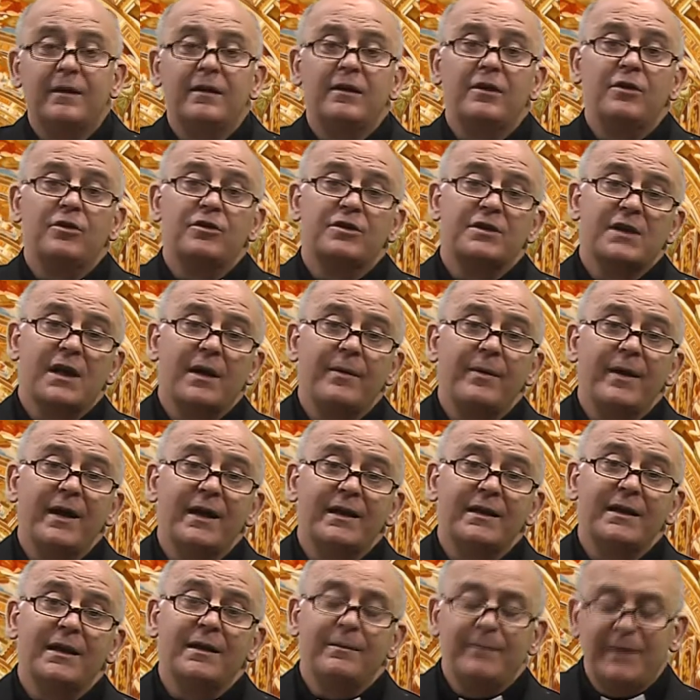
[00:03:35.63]
Y otra
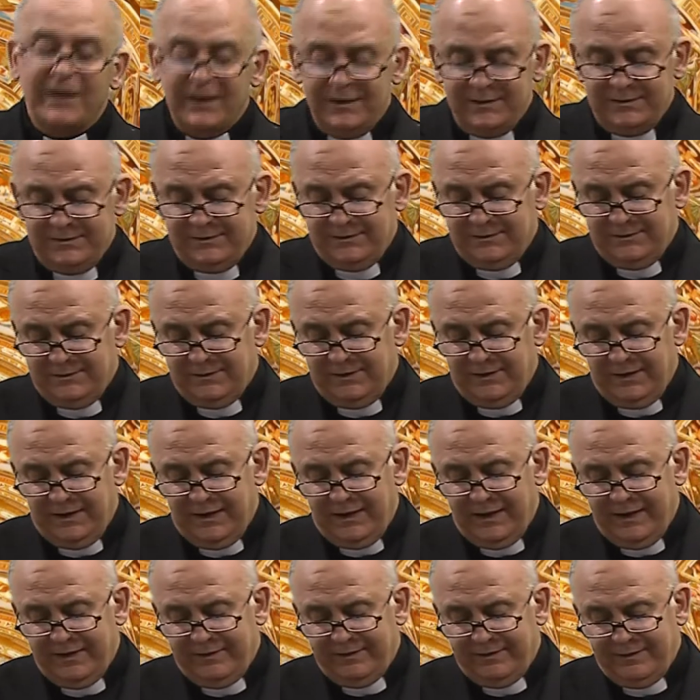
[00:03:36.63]
beata más
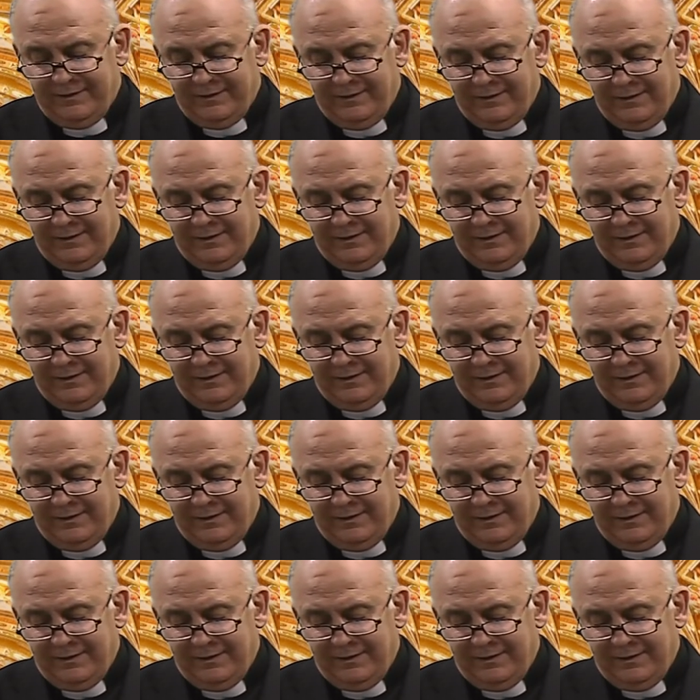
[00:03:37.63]
es